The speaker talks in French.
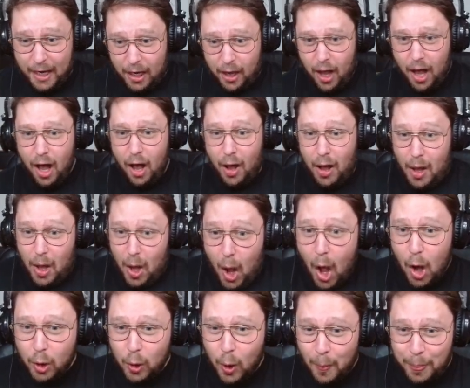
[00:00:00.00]
Oh
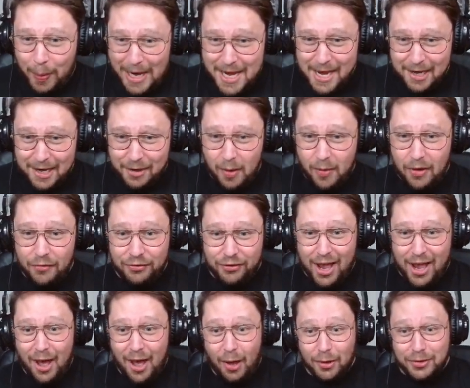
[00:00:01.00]
En compagnie de mon
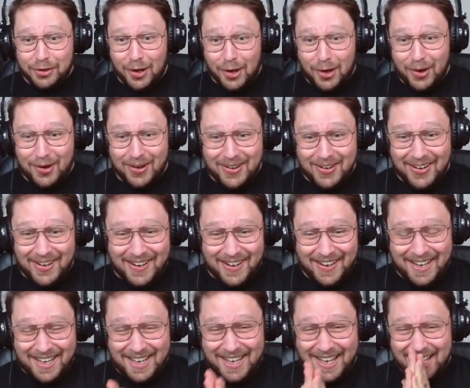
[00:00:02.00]
frère
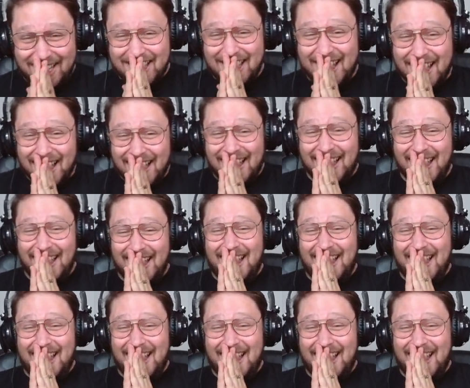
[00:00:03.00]
Antoine